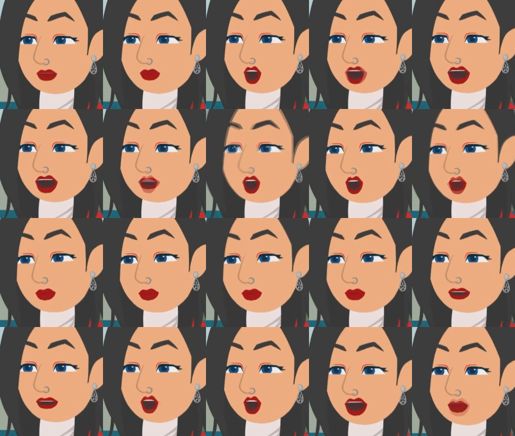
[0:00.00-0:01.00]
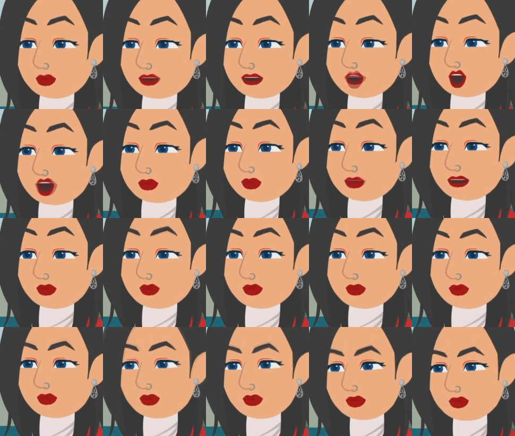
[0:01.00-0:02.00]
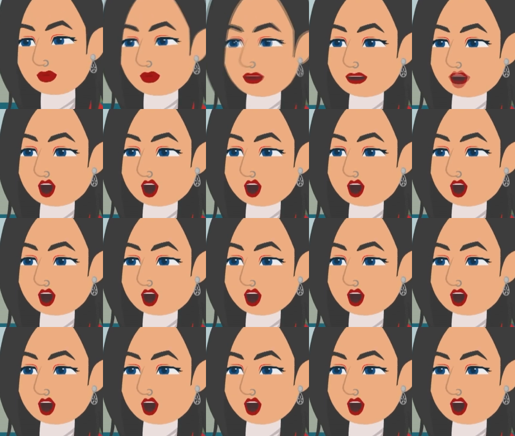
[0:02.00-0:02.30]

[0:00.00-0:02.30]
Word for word: আছে তো গুণময় এন্টারপ্রাইজ